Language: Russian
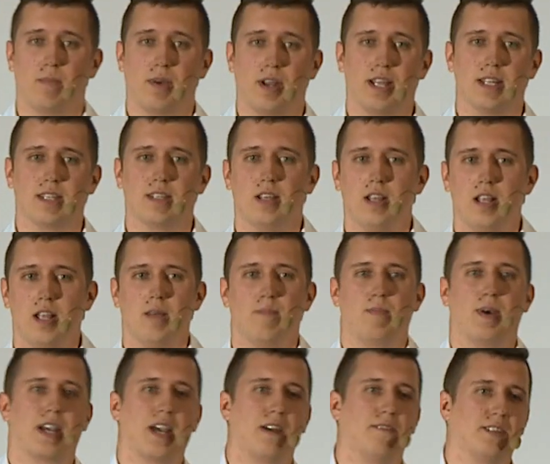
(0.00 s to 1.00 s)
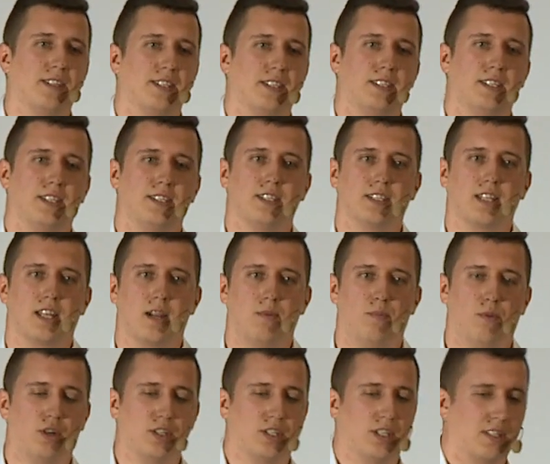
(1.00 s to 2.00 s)
на бренд. Пока вы сидите на
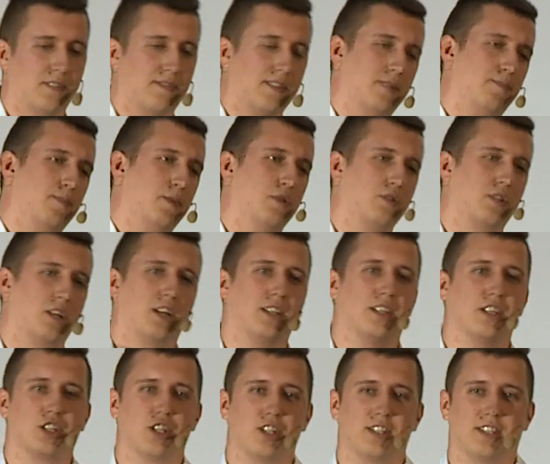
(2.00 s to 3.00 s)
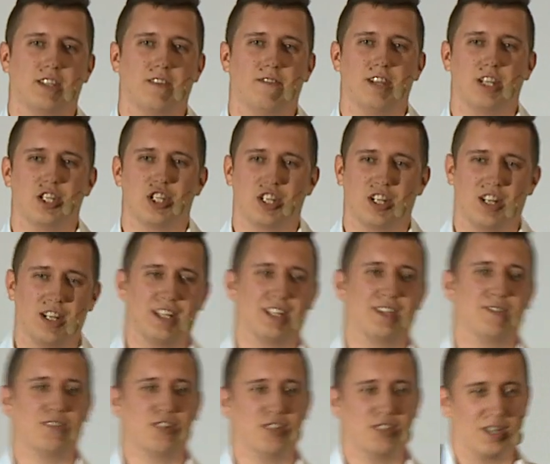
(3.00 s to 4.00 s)
работе с 8 утра до 6 вечера,
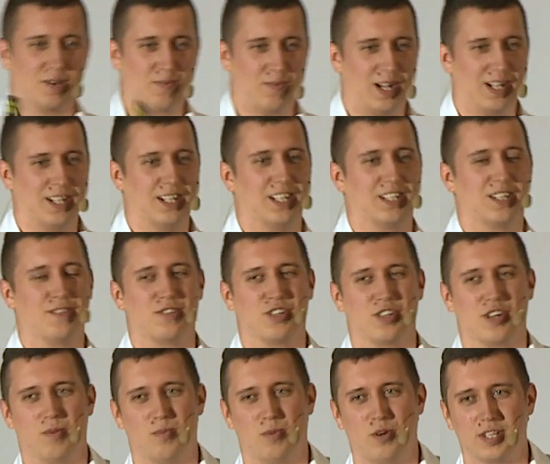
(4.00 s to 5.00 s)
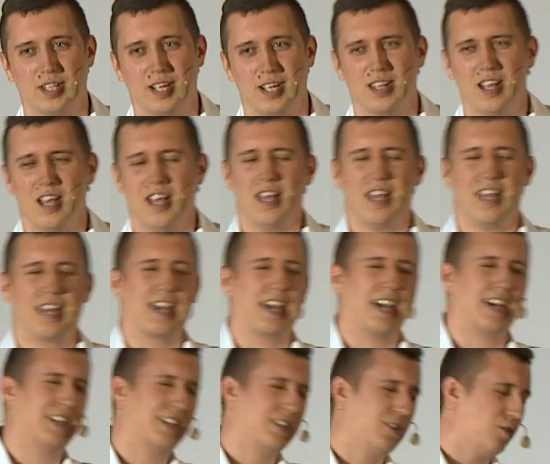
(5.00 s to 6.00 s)
это все нормально, это все работает.
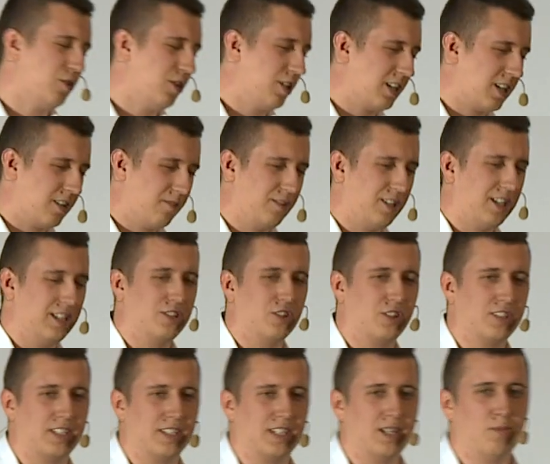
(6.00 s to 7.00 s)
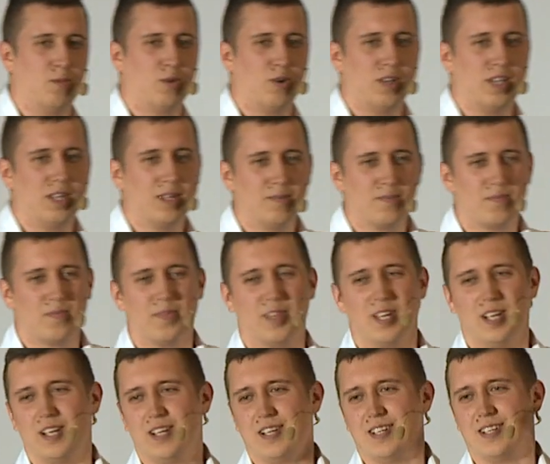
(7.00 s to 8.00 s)
Как только вы идете домой,
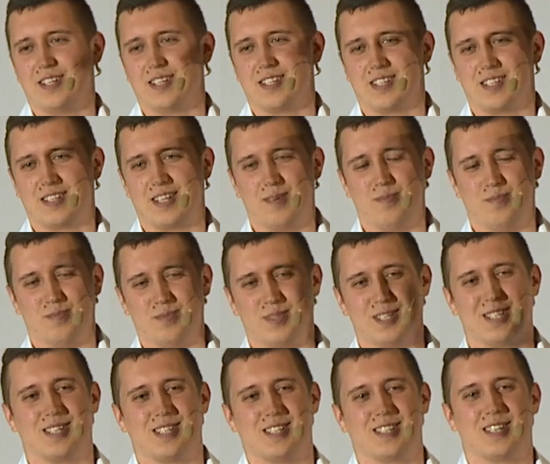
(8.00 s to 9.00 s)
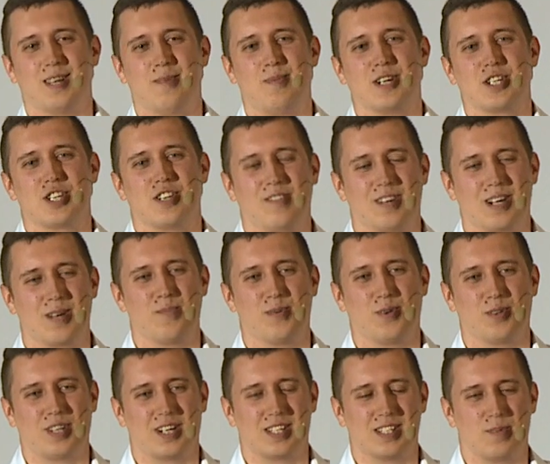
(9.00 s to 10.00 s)
там с домашнего
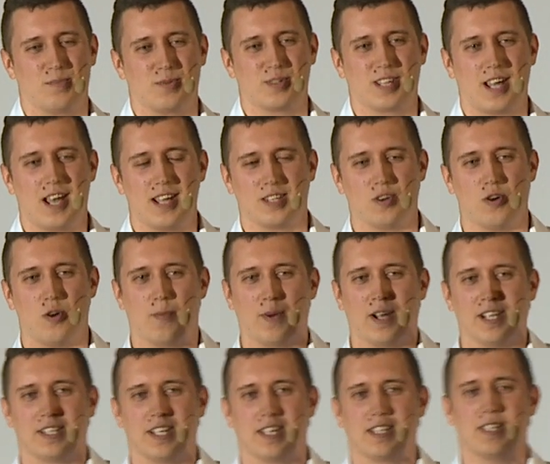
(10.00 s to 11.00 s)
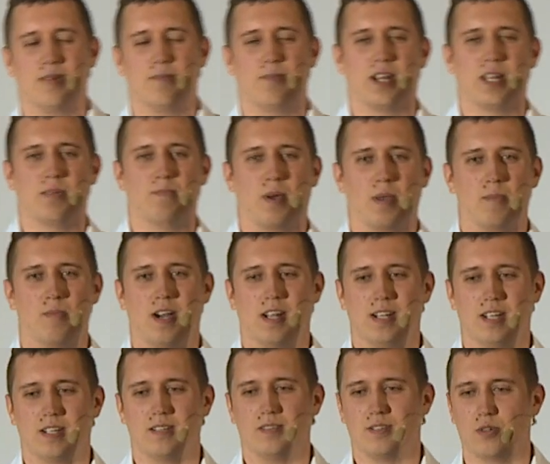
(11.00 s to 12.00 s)
компьютера запускаете, оп, контекста бренд
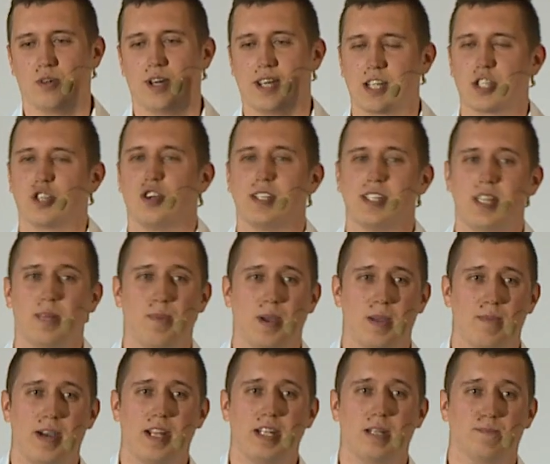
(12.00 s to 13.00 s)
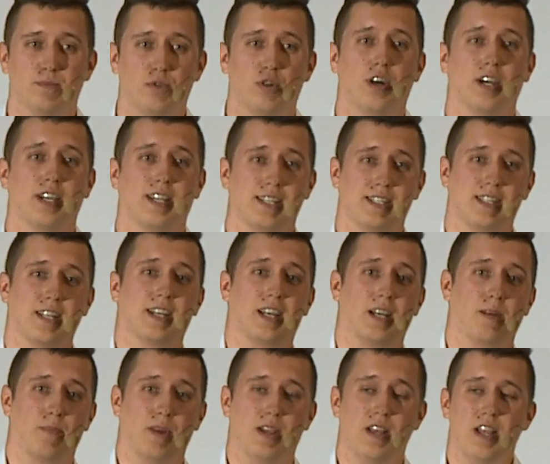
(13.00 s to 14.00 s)
поймали. Ну хорошо, если поймали, плохо, если
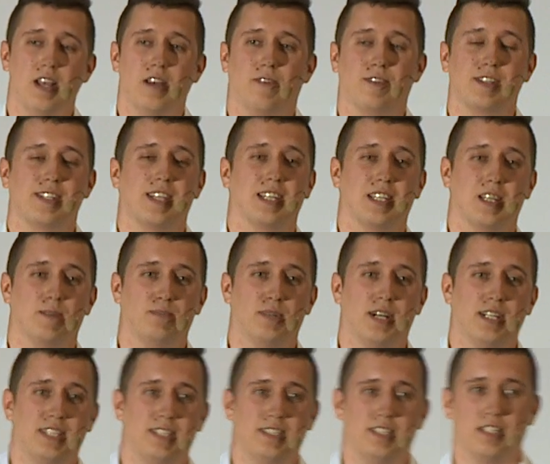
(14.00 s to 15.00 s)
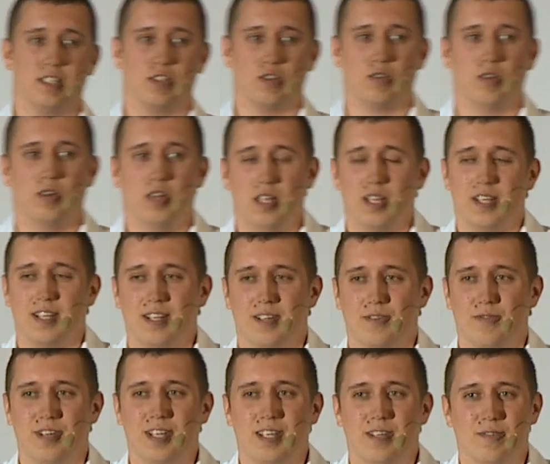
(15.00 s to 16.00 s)
как бы вы за это платите, но
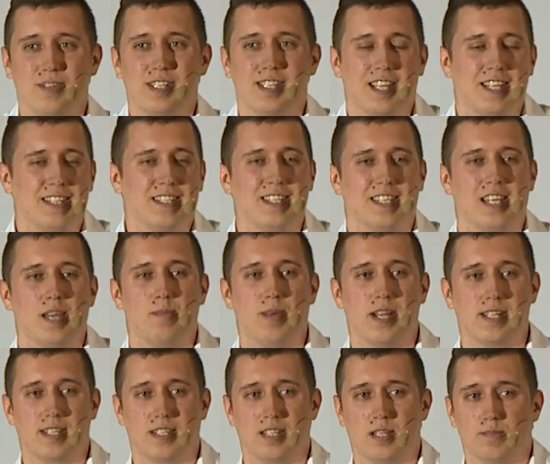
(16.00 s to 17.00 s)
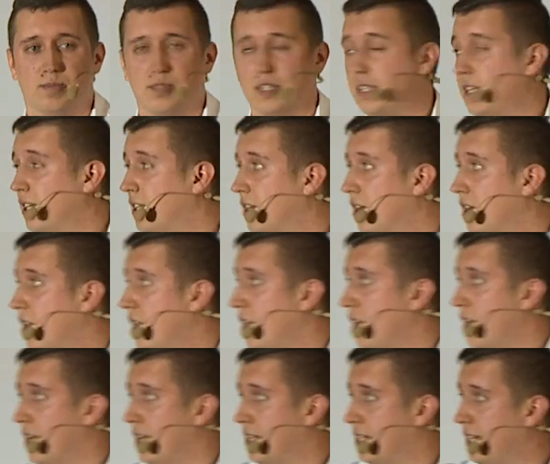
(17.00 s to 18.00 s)
вы, вы за это не обязаны платить.
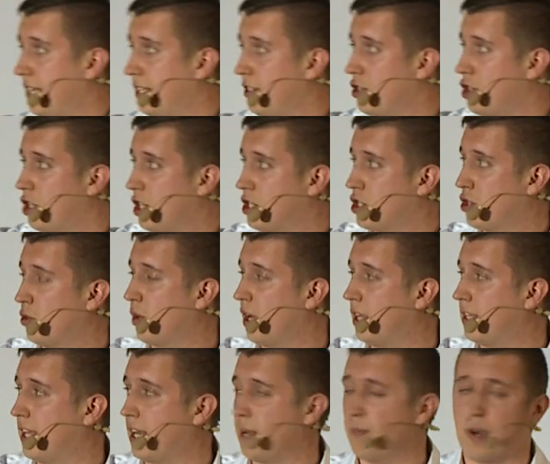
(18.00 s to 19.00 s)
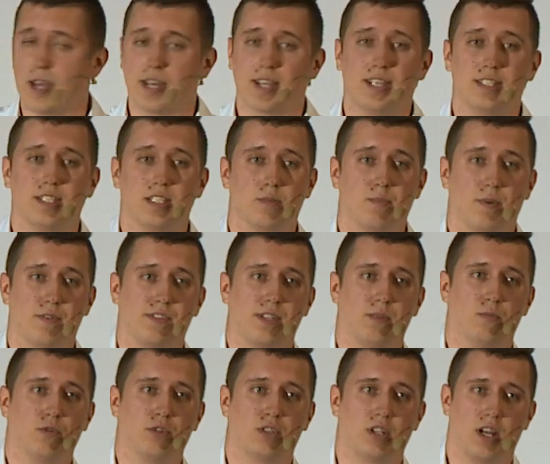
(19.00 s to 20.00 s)
Следующая штука – это ремаркетинг по
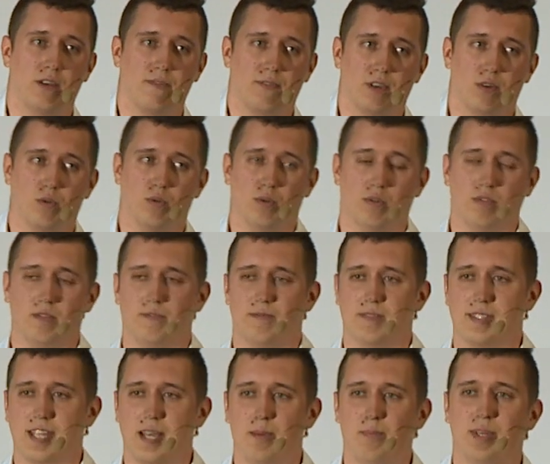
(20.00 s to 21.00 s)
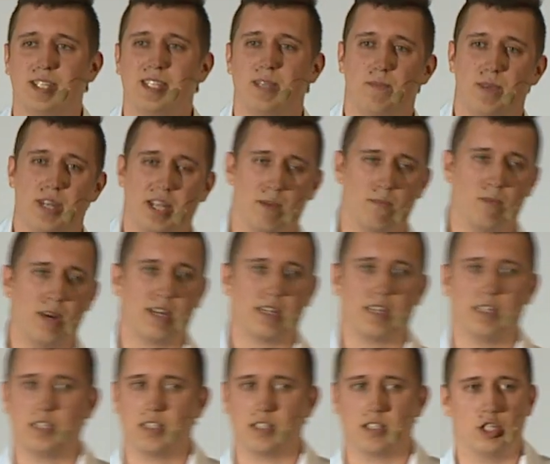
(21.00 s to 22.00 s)
всему трафику. Сам по себе
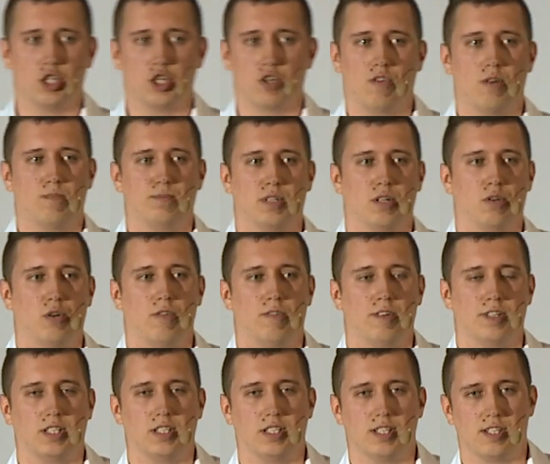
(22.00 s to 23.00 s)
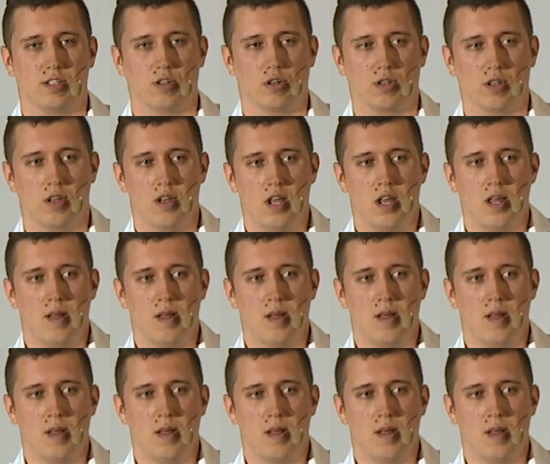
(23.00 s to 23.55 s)
ремаркетинг ничего плохого не несет.